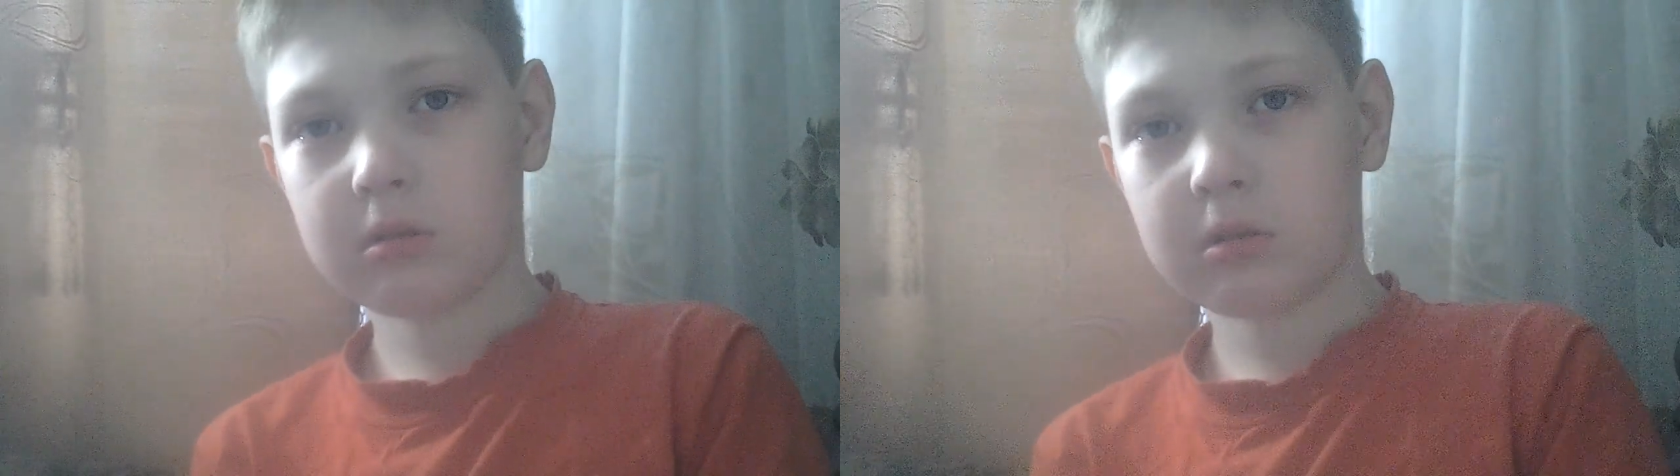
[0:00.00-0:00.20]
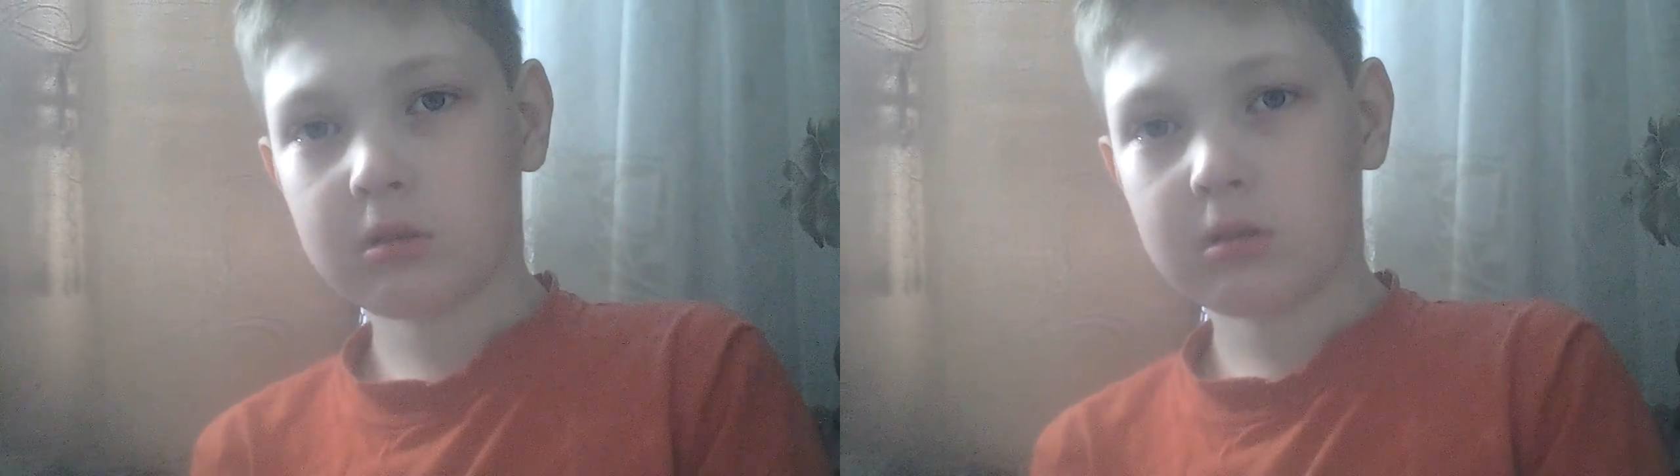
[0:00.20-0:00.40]

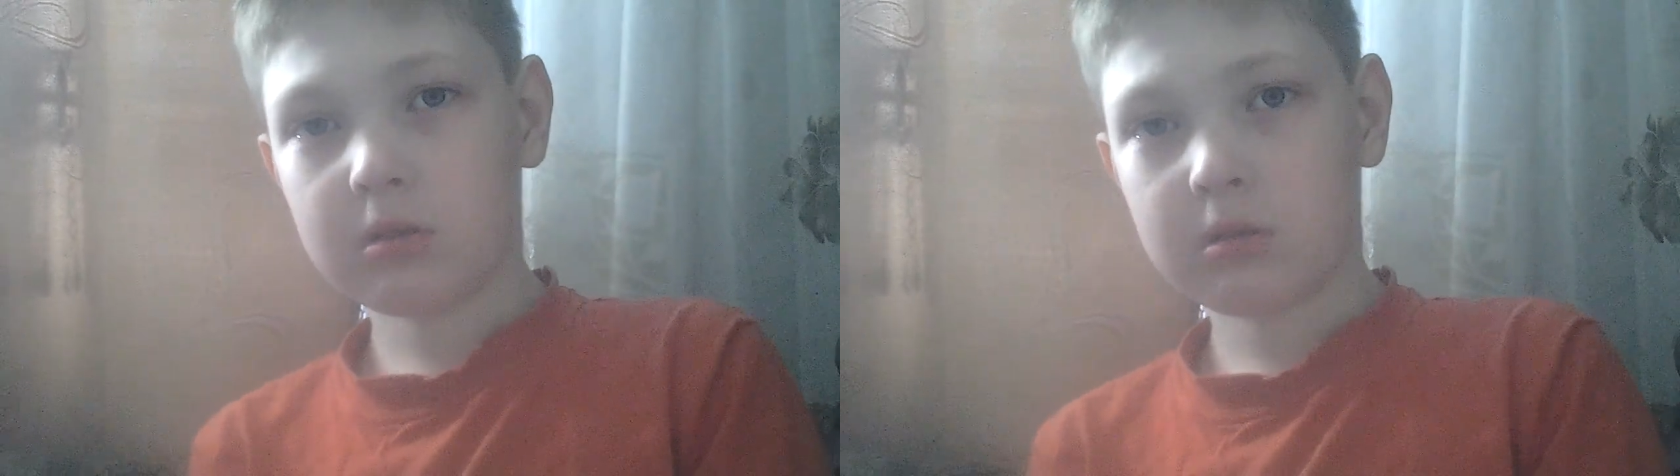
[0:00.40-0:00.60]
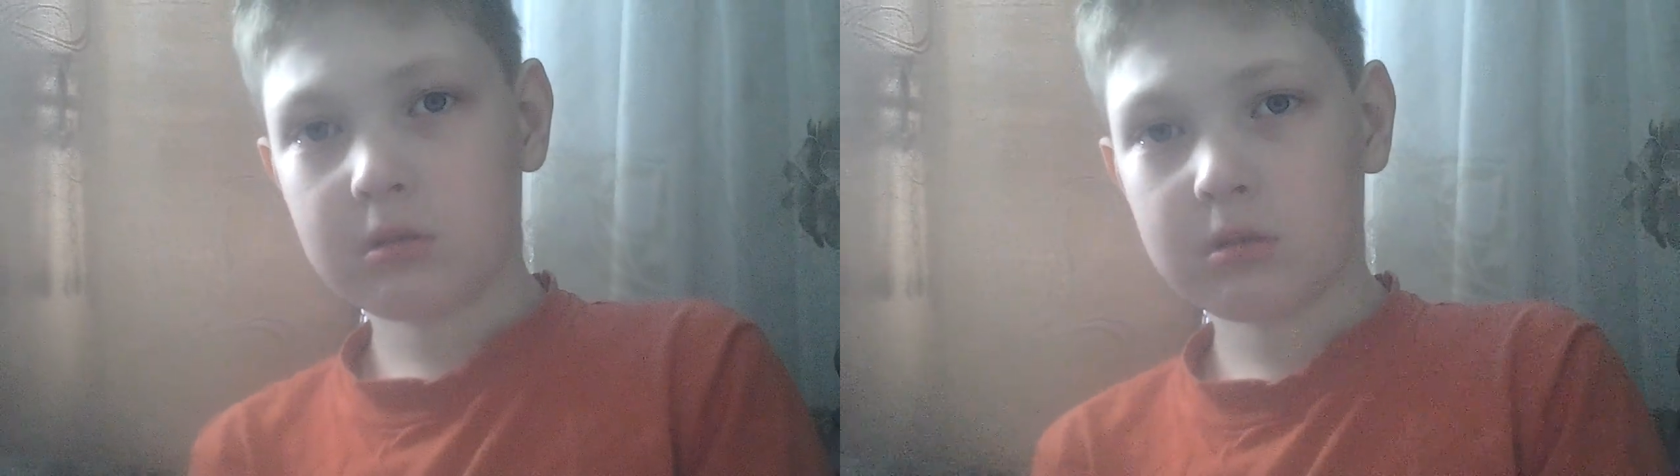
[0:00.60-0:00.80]

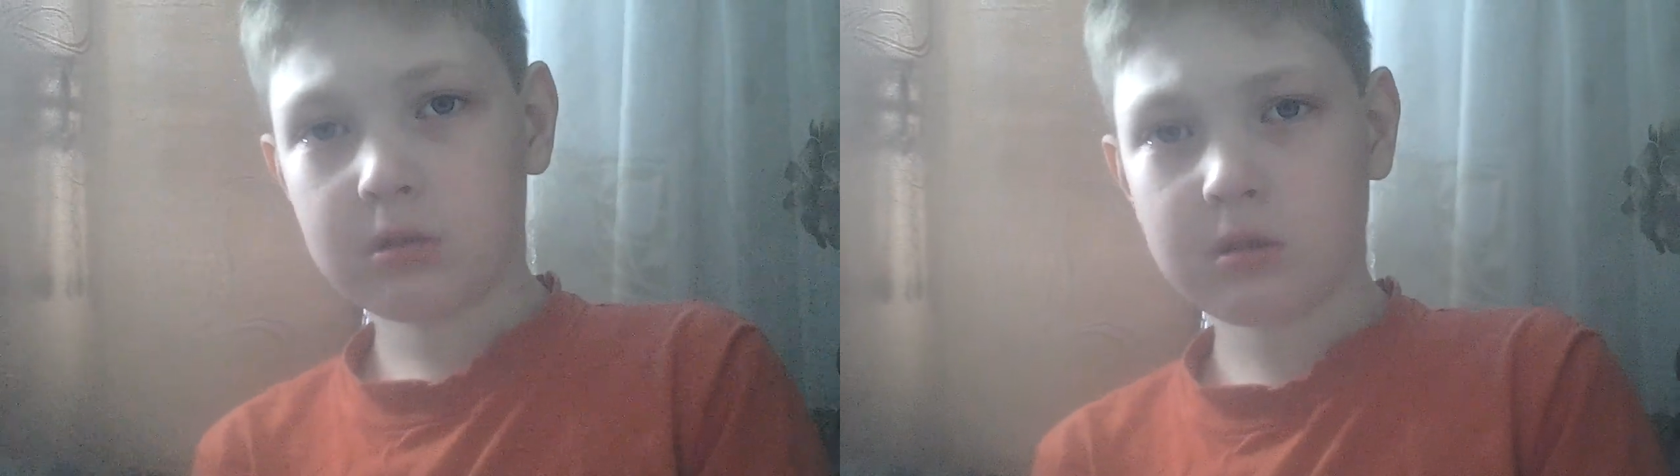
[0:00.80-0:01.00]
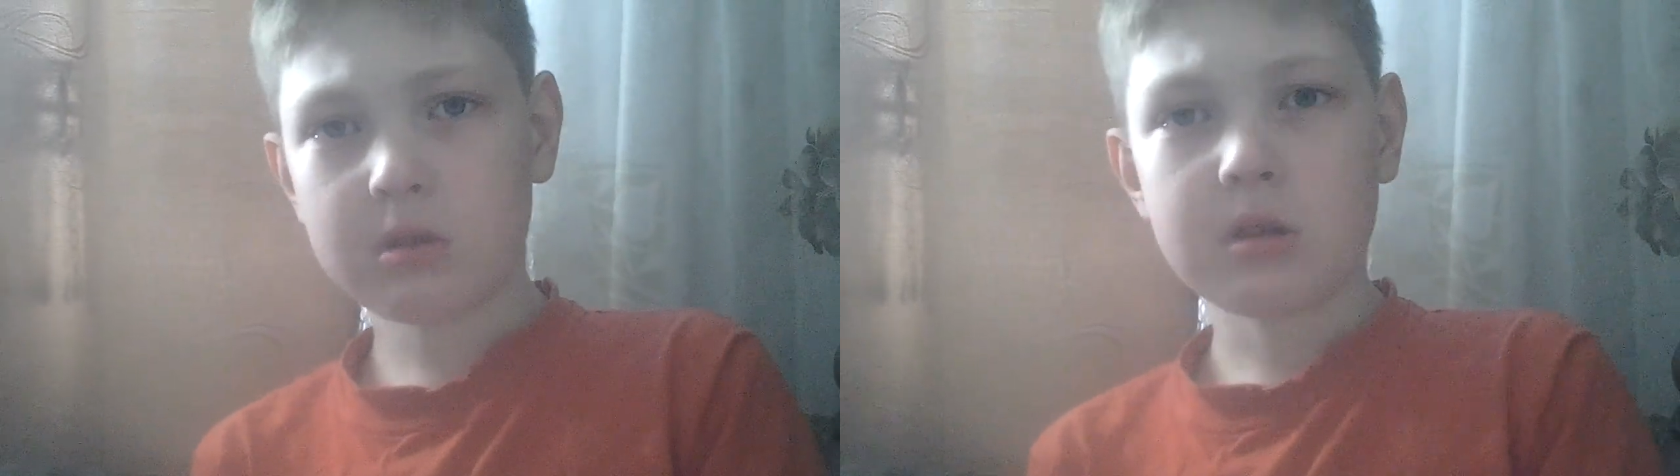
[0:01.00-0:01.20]
Что
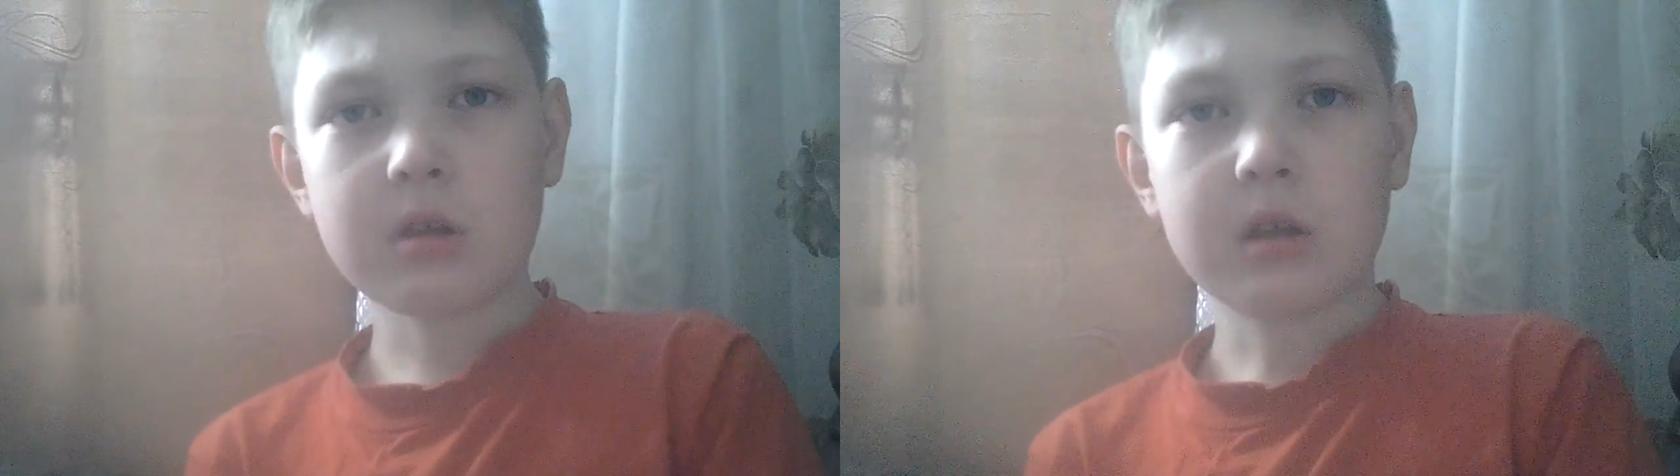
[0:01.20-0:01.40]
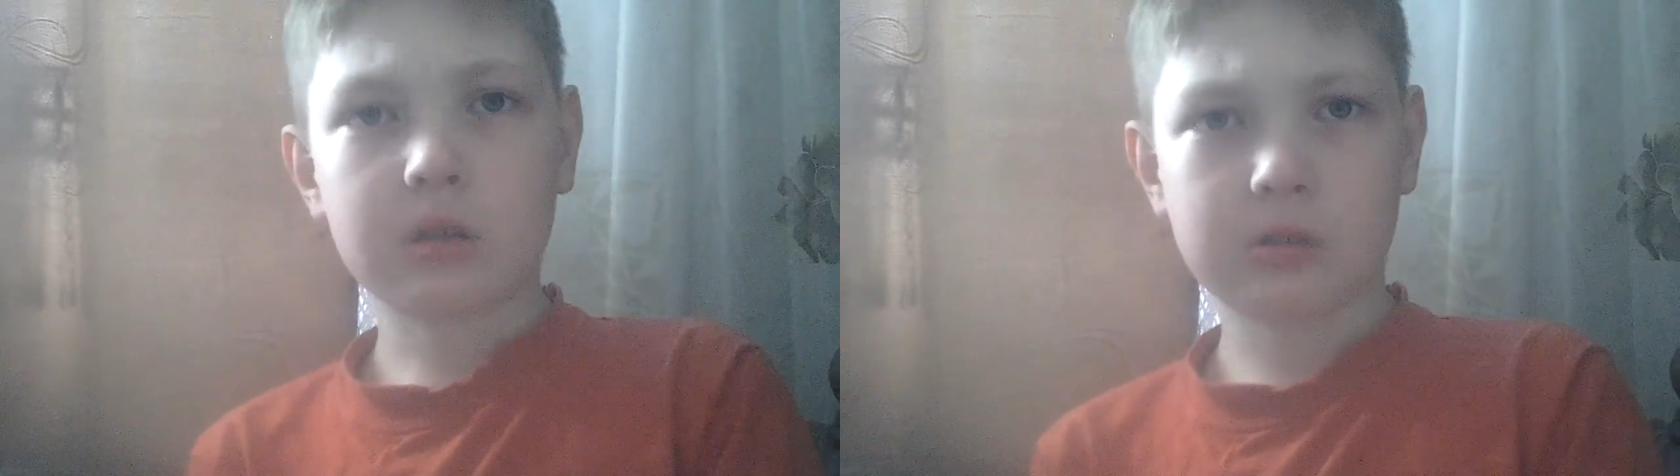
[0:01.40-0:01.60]
было?
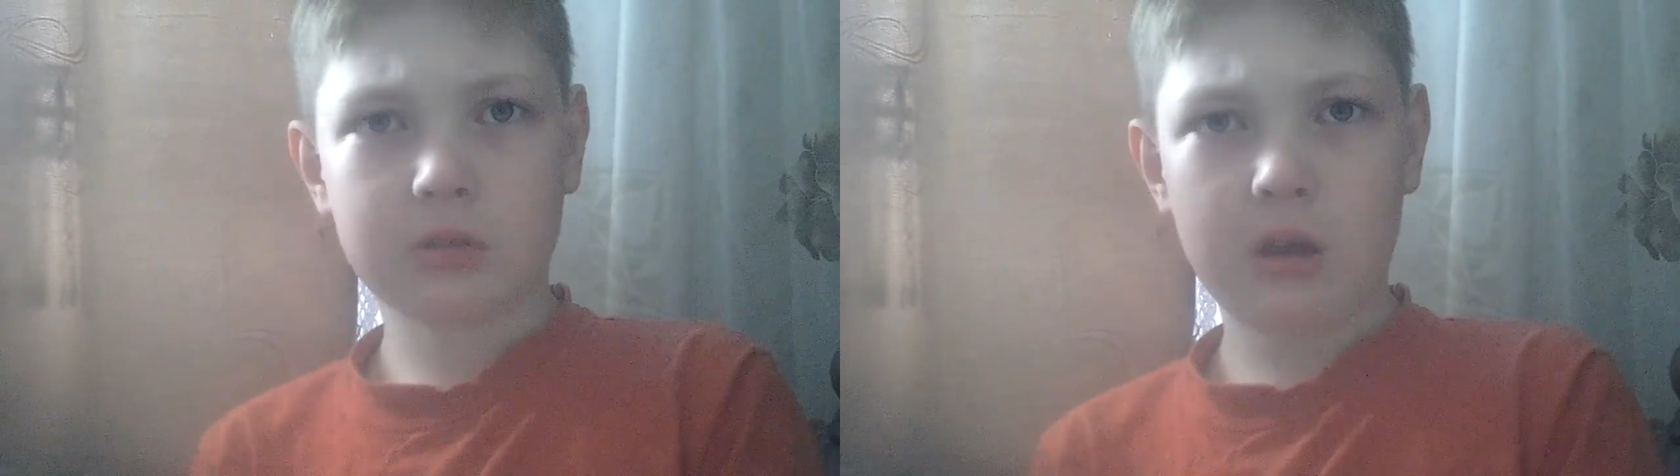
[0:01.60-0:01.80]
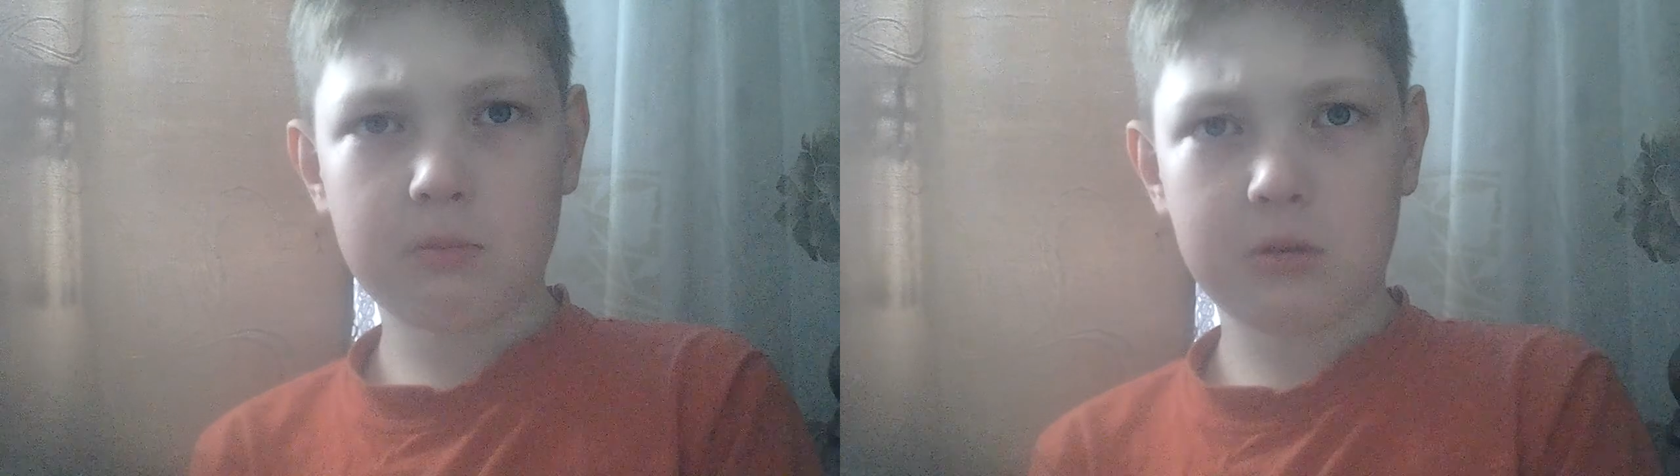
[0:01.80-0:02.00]

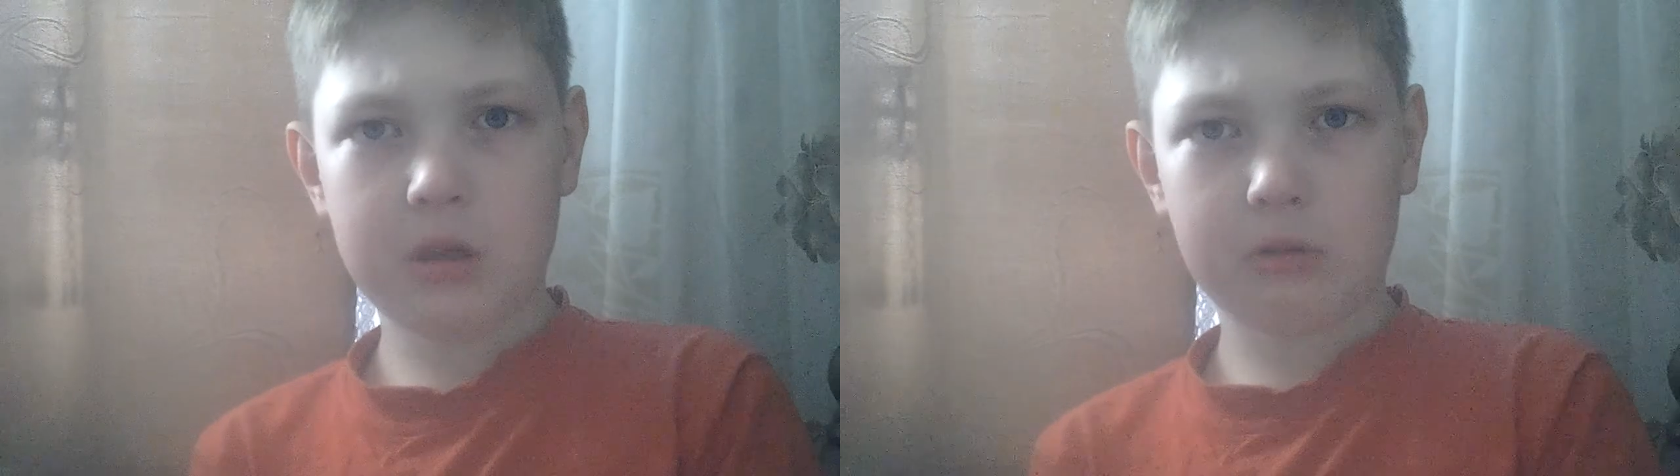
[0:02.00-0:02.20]
Когда бы